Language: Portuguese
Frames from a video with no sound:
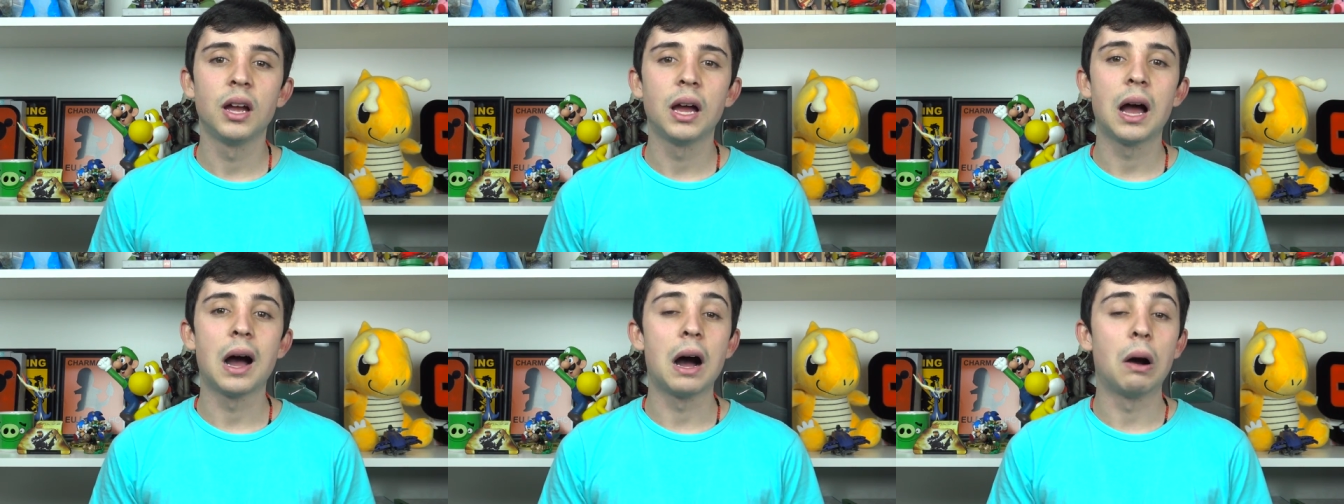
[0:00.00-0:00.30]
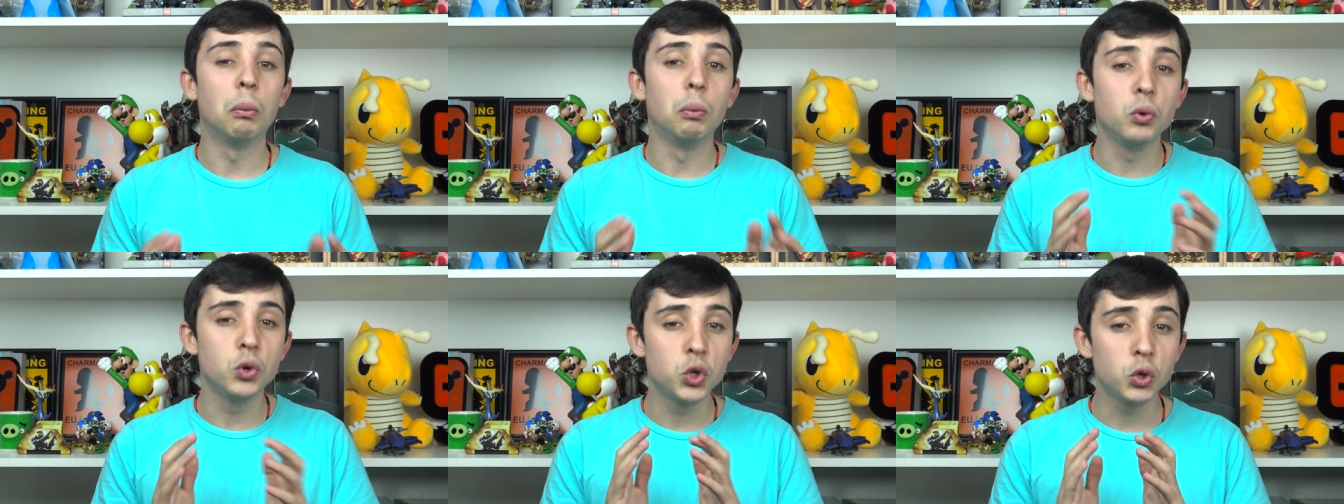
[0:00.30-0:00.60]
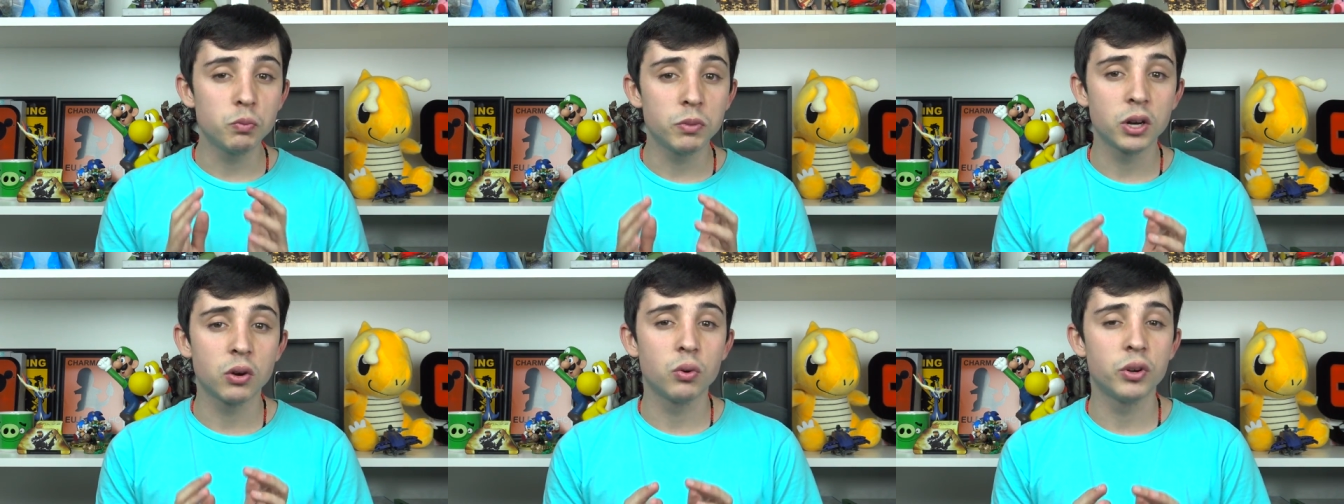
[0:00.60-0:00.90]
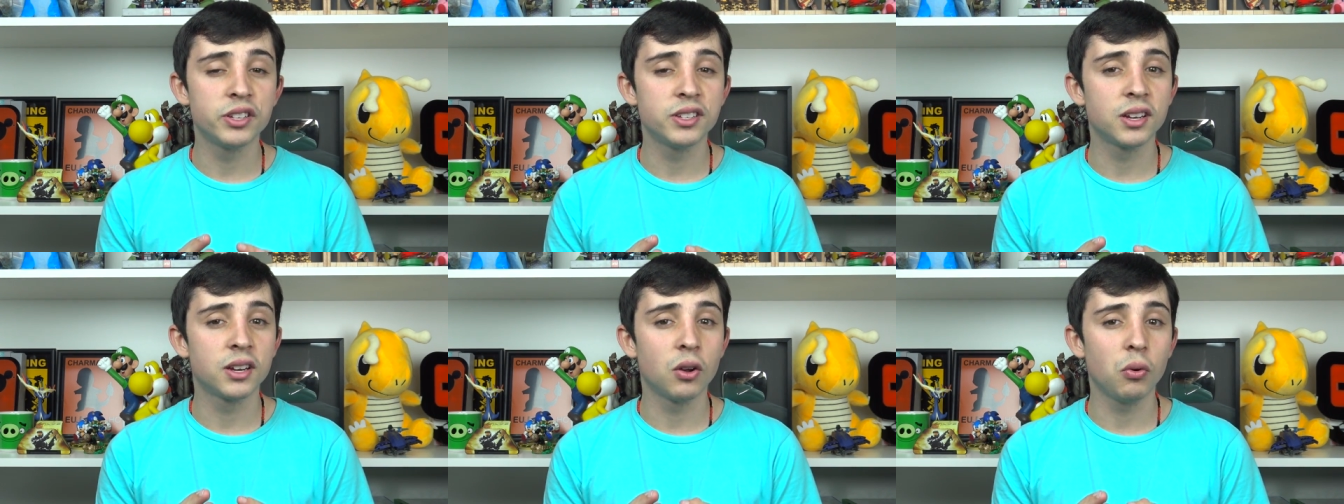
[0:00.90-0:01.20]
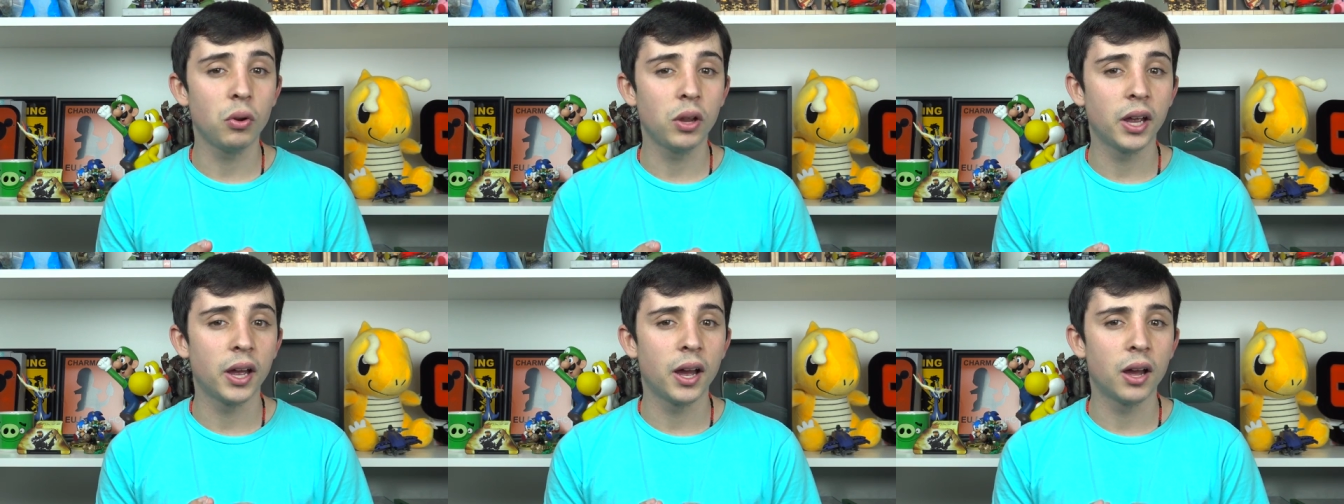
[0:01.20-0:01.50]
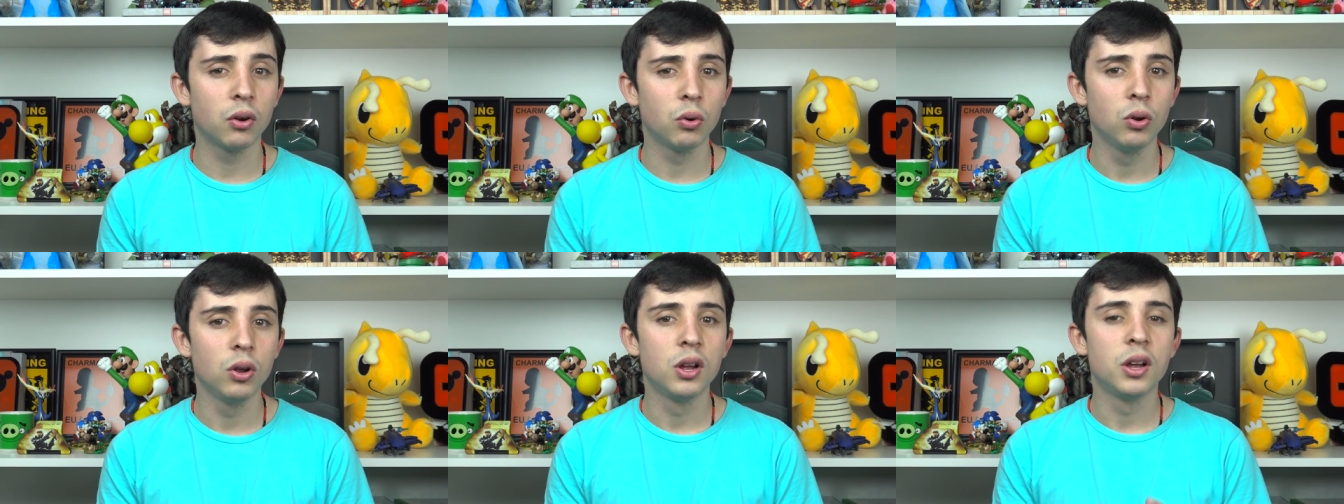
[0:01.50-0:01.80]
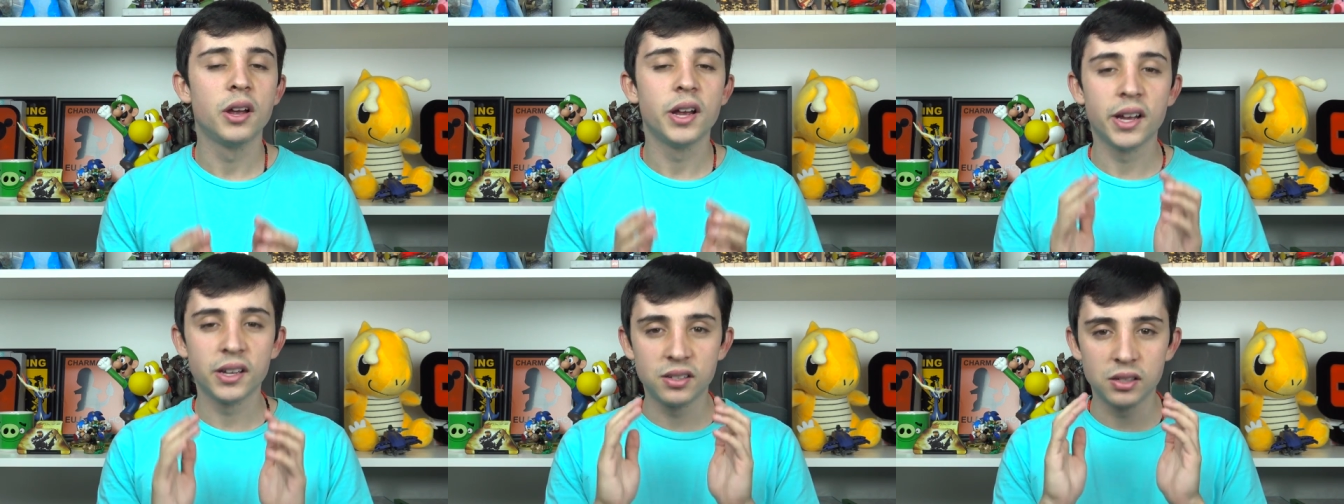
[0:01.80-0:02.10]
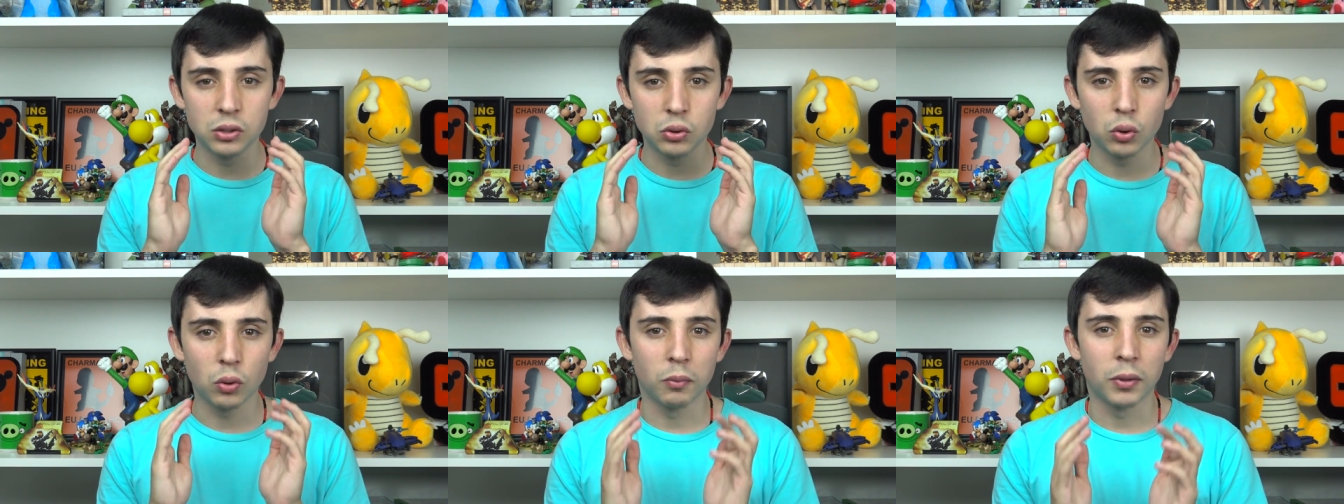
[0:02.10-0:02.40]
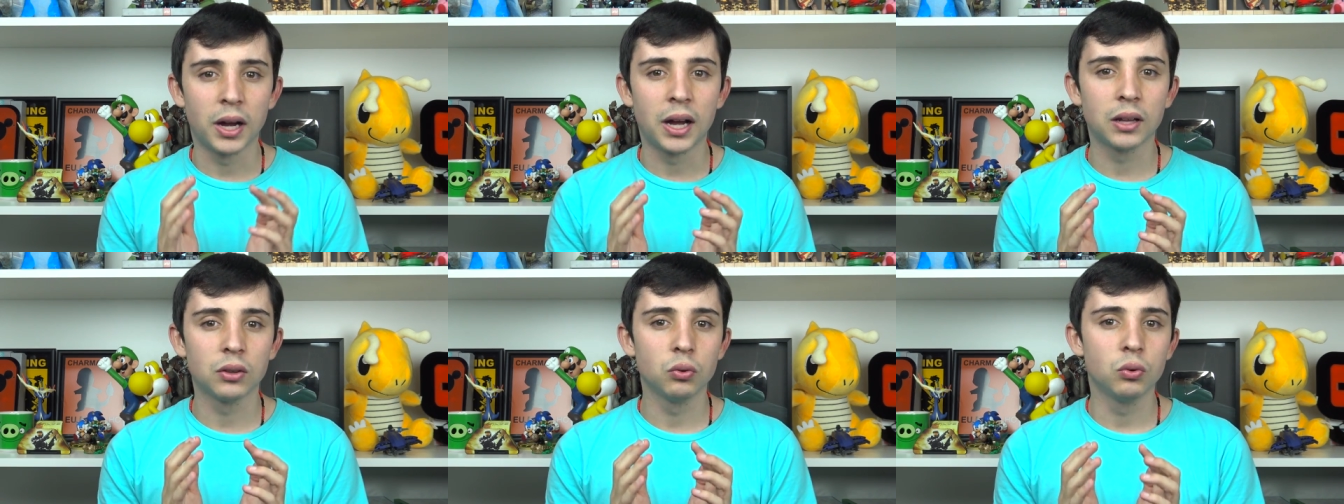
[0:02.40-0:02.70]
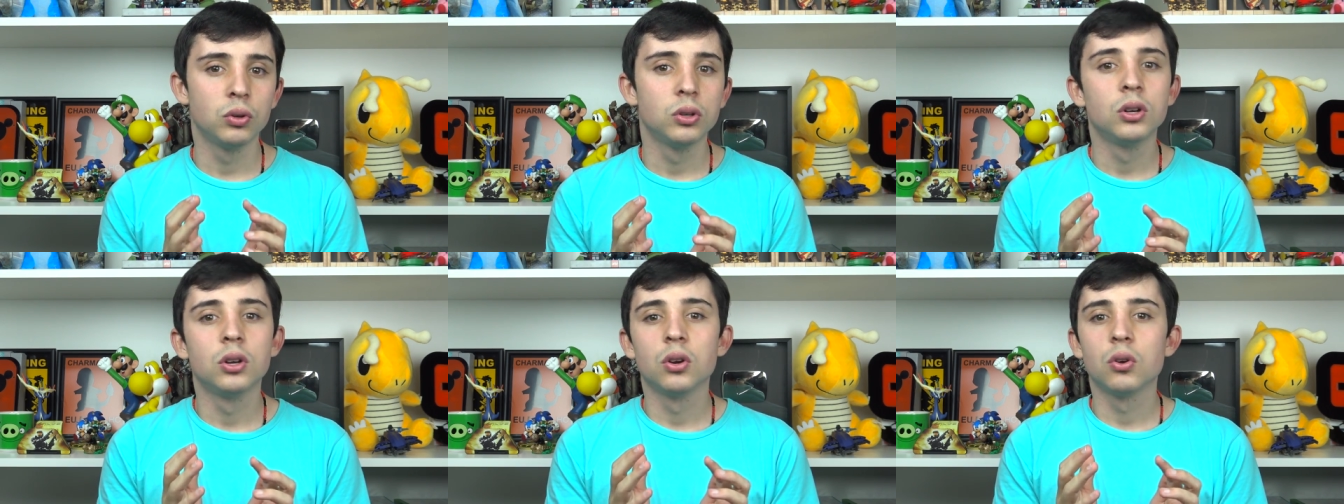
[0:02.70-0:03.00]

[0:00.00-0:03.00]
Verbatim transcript: A última coisa que eu quero é ser tomado